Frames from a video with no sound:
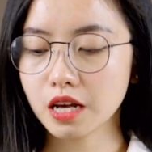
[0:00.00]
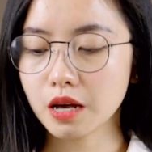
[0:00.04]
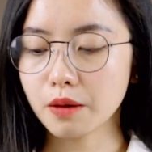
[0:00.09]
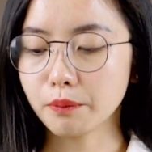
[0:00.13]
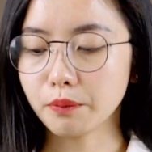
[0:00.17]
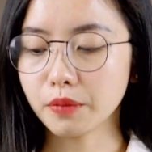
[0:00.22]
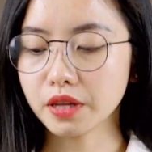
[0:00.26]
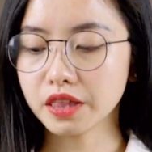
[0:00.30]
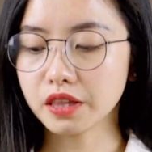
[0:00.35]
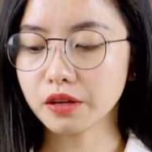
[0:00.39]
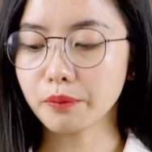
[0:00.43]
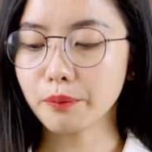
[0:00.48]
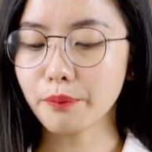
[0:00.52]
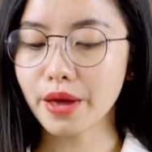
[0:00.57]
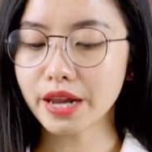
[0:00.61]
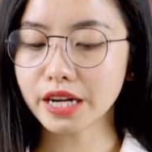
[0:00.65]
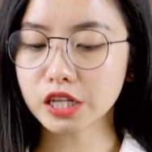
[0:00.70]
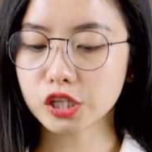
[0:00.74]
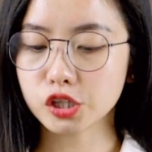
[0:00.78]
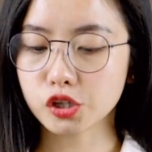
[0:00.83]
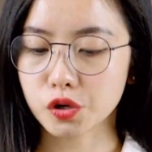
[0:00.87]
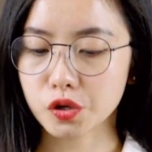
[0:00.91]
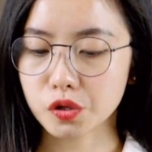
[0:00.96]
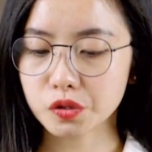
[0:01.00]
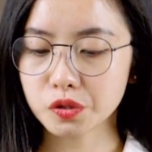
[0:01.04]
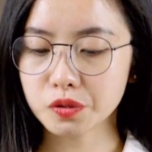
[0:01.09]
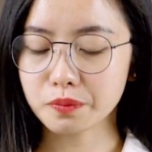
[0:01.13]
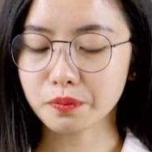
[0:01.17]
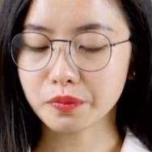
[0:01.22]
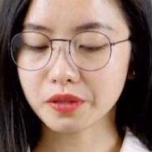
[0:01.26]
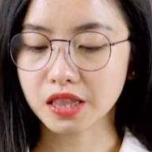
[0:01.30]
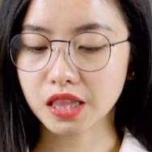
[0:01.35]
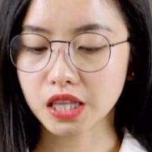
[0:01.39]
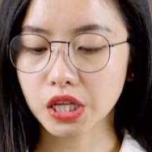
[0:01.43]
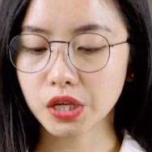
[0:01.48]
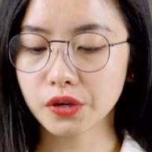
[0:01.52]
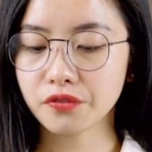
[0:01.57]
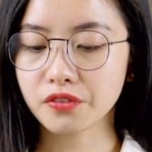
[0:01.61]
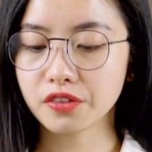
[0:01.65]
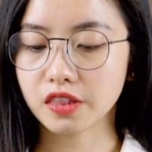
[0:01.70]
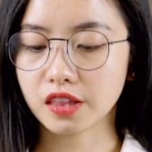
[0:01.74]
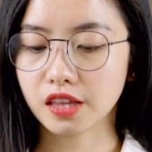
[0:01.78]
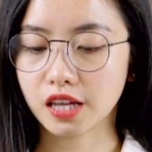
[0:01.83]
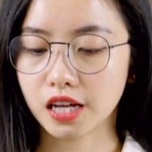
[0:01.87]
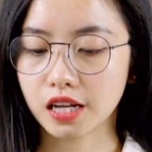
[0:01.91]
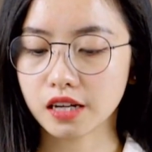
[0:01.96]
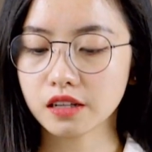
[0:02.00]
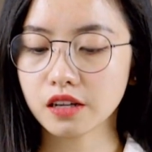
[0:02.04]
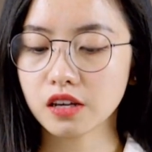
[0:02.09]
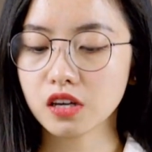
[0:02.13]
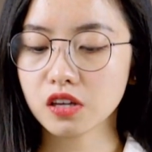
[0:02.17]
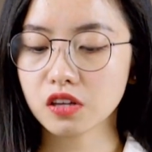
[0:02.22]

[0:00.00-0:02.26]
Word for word: but the managers believe that